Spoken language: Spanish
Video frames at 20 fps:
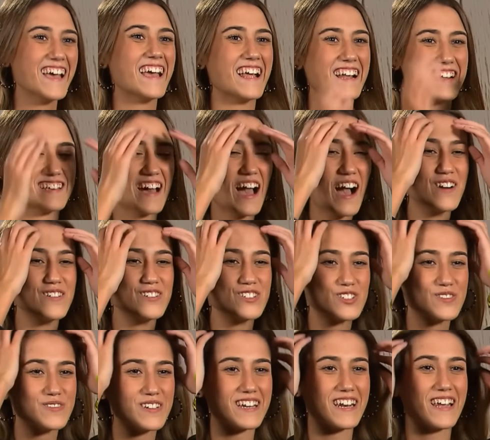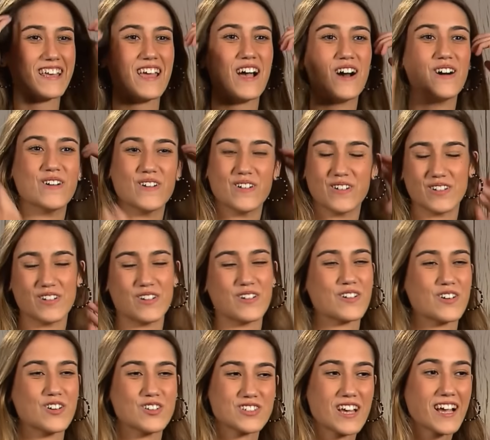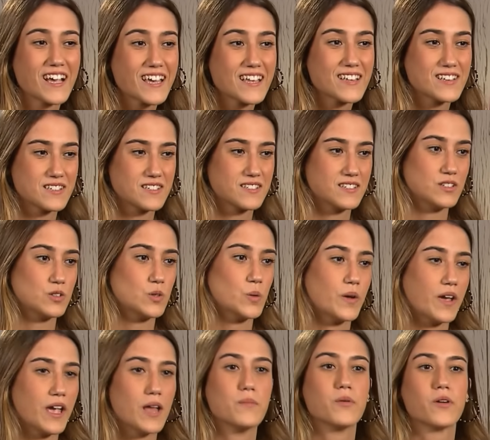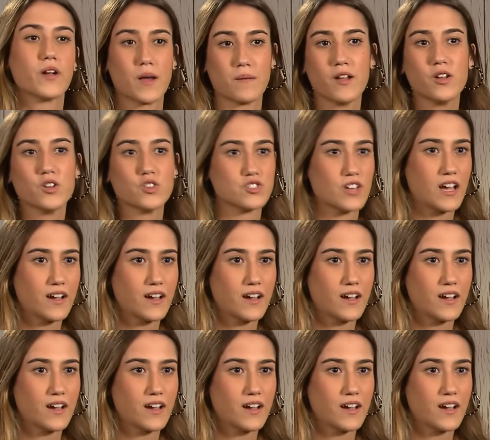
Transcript: Estaba como súper rayado, o cosas que si tú ves el programa lo